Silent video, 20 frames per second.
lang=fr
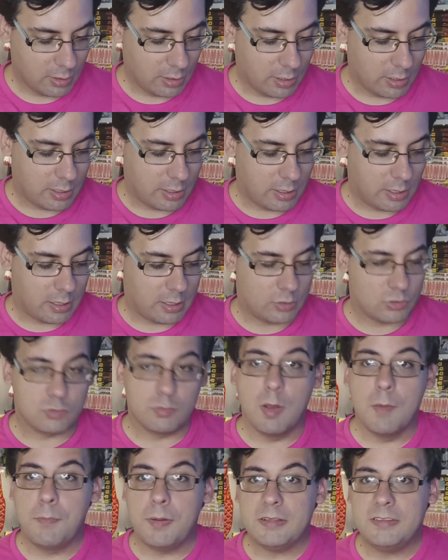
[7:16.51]
ai euh, marre.
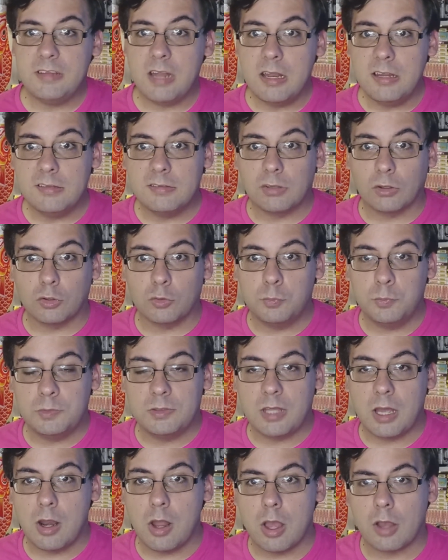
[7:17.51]
je même pas dit la licence depuis
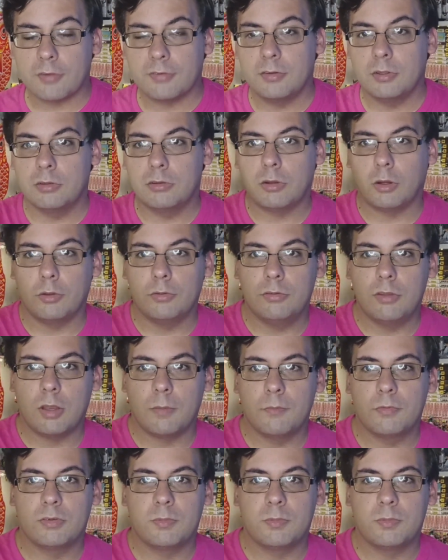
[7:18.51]
tout à l'heure, c'est Hunter Hunter, bah,